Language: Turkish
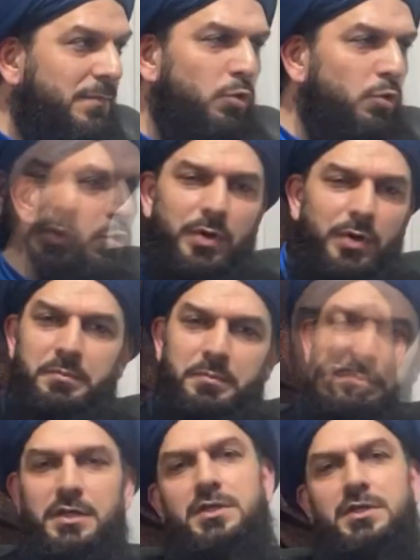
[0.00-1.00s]
Ufak bir
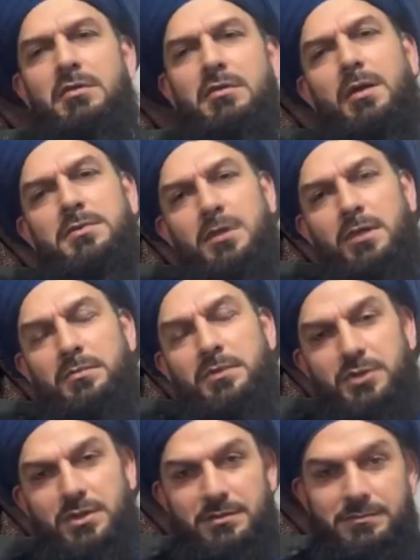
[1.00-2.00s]
işte devamlı devam
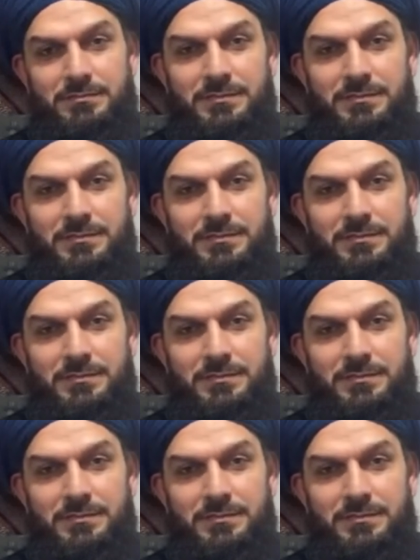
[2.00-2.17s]
edecekti.